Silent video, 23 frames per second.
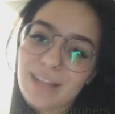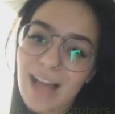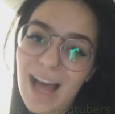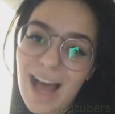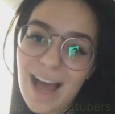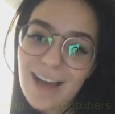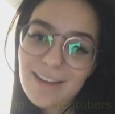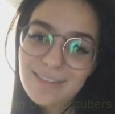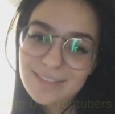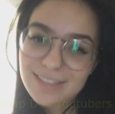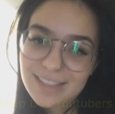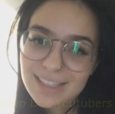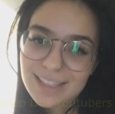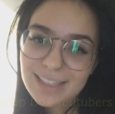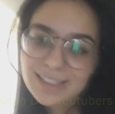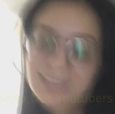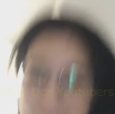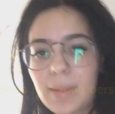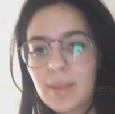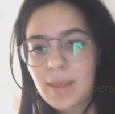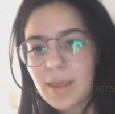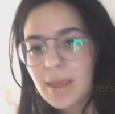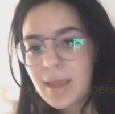
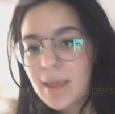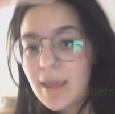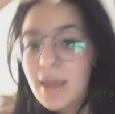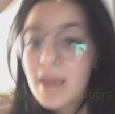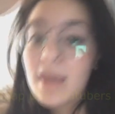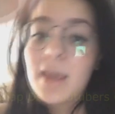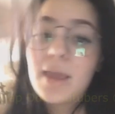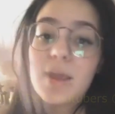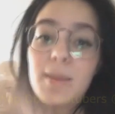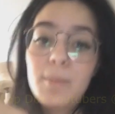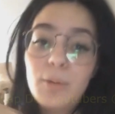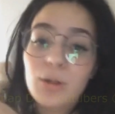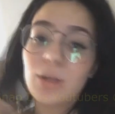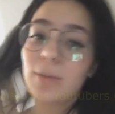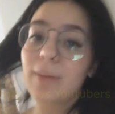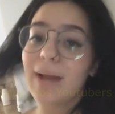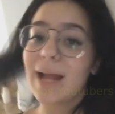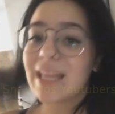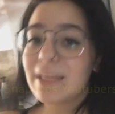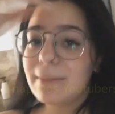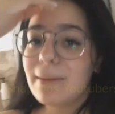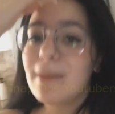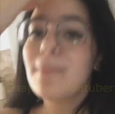Flávia. E muito
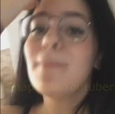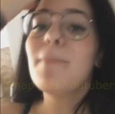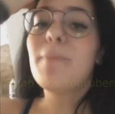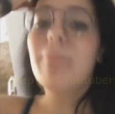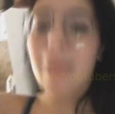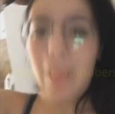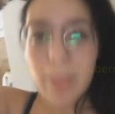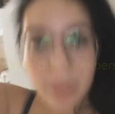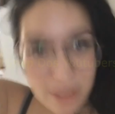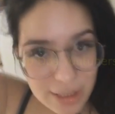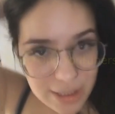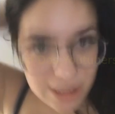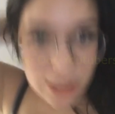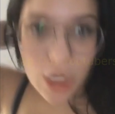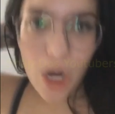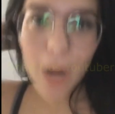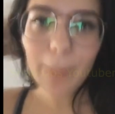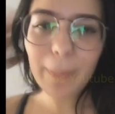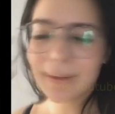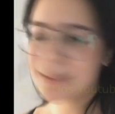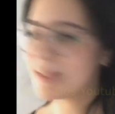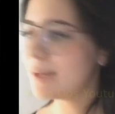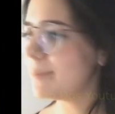obrigada também pelo seu
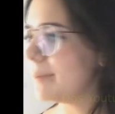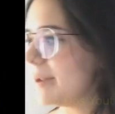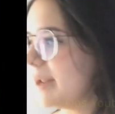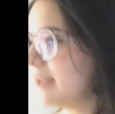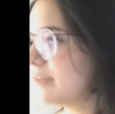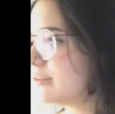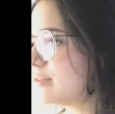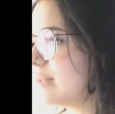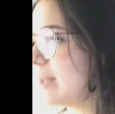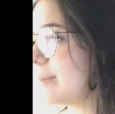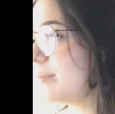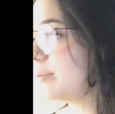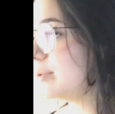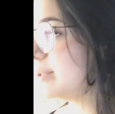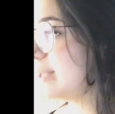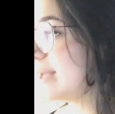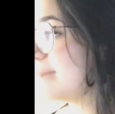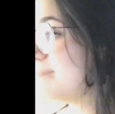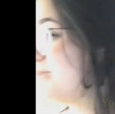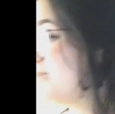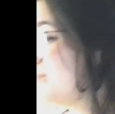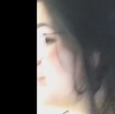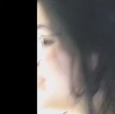apartamento, né?
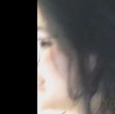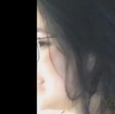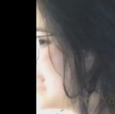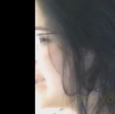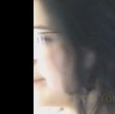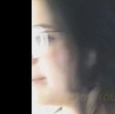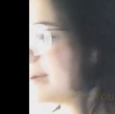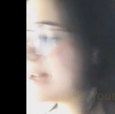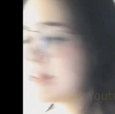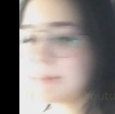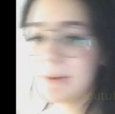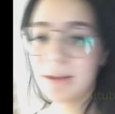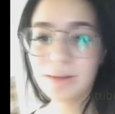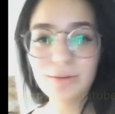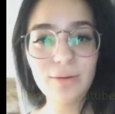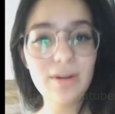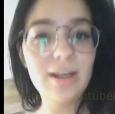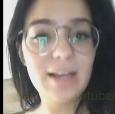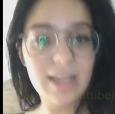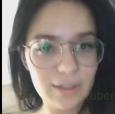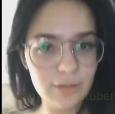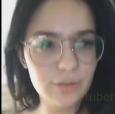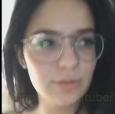Porque que apartamento
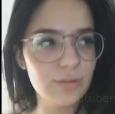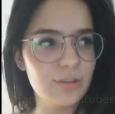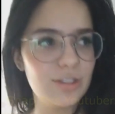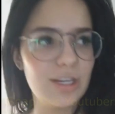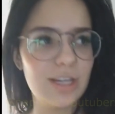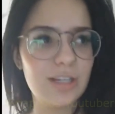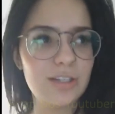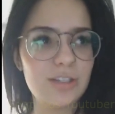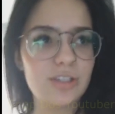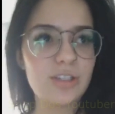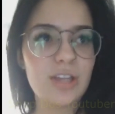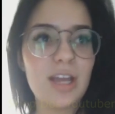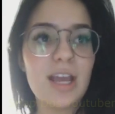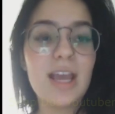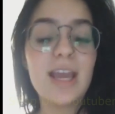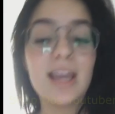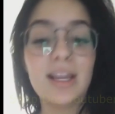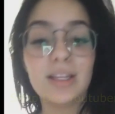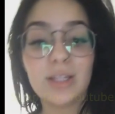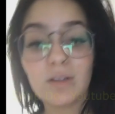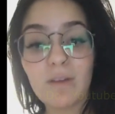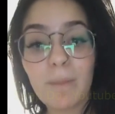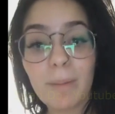lindo, gente.
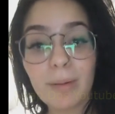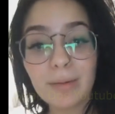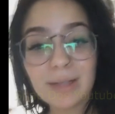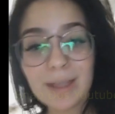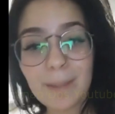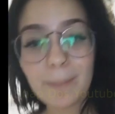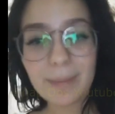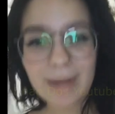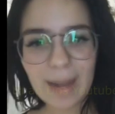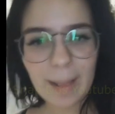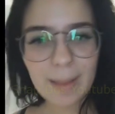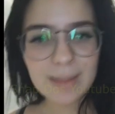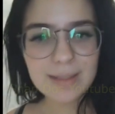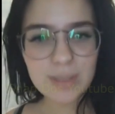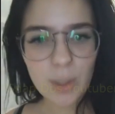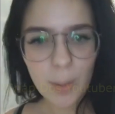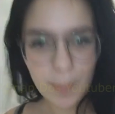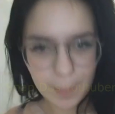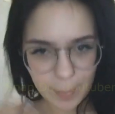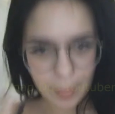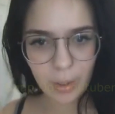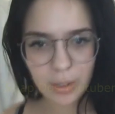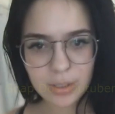Então vou perguntar pra ela se
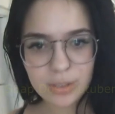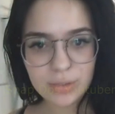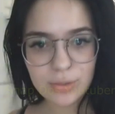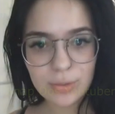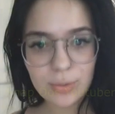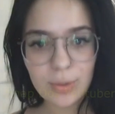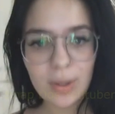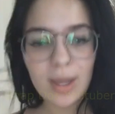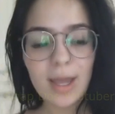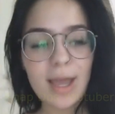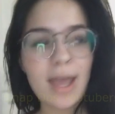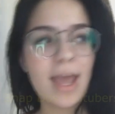eu posso